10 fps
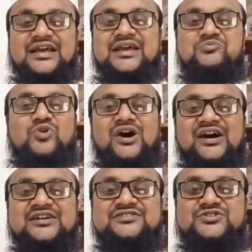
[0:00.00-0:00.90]
হে
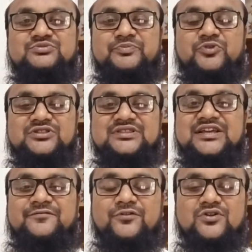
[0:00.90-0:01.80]
মোয়াজ তুমি
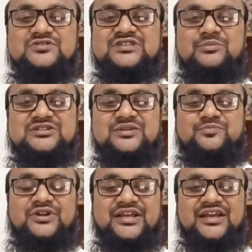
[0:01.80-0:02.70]
প্রত্যেক ফরজ নামাজের
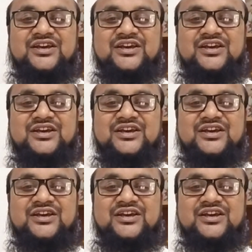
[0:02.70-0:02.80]
পরে